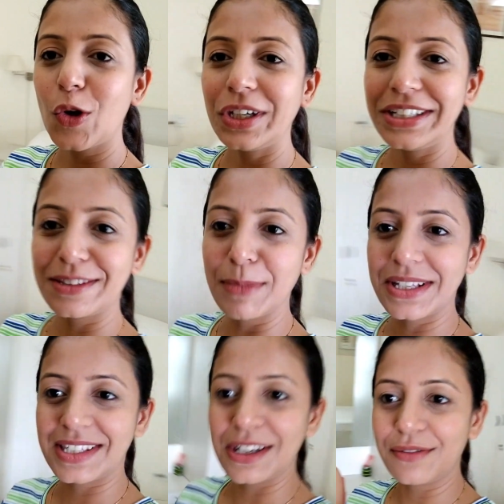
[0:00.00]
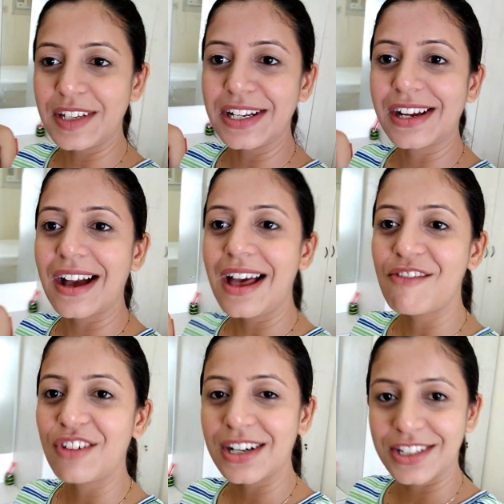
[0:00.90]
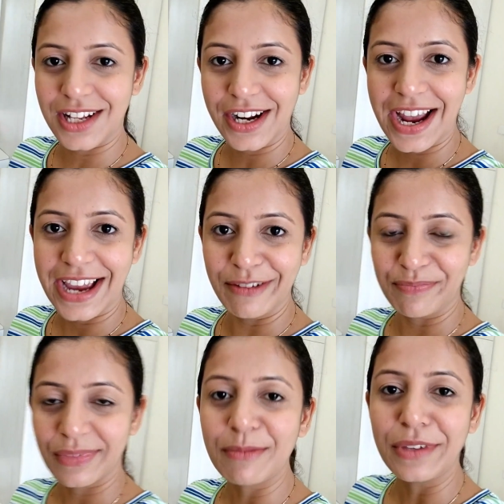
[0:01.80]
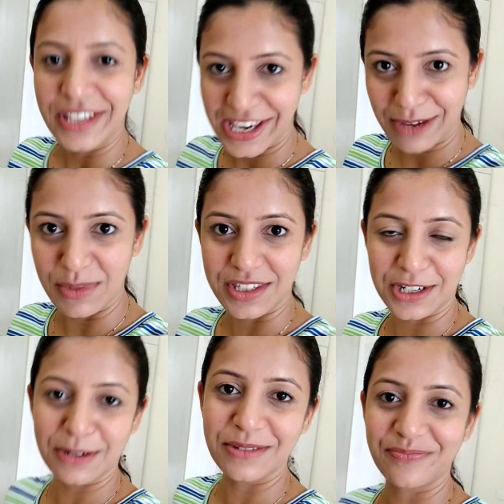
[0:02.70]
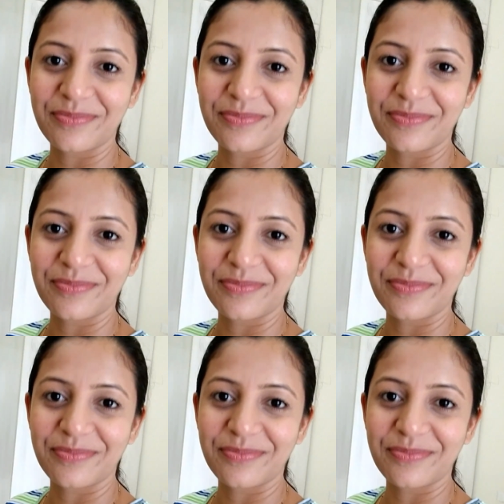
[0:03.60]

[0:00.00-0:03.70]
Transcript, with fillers: तो इसमें सिर्फ इनका वर्क चल रहा है ये मिस्टर